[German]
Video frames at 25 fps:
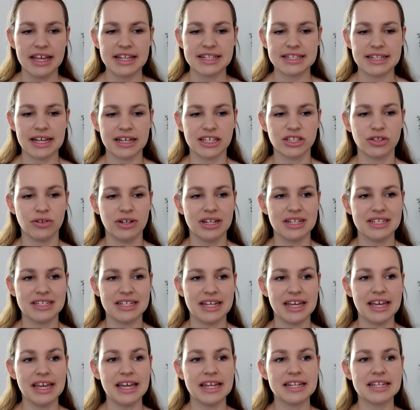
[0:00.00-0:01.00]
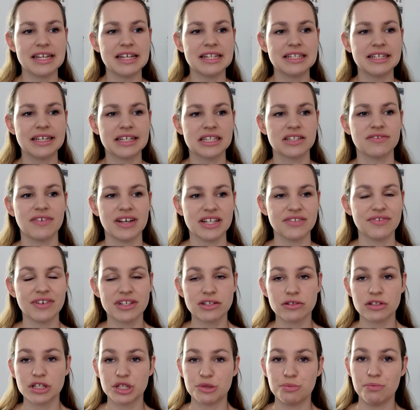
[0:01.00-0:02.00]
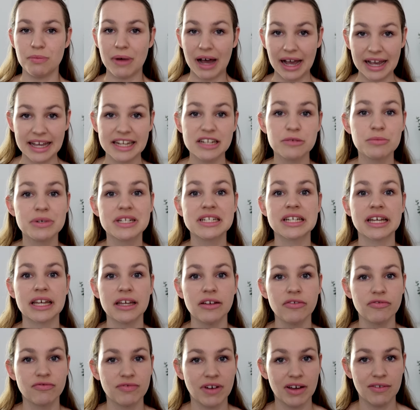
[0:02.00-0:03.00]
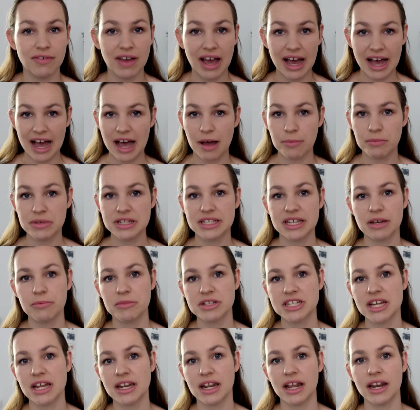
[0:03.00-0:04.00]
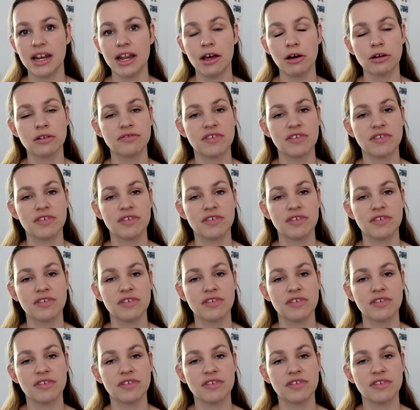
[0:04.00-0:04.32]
Sexualität ist jetzt was, was uns beide betrifft, weil wir haben es ja miteinander.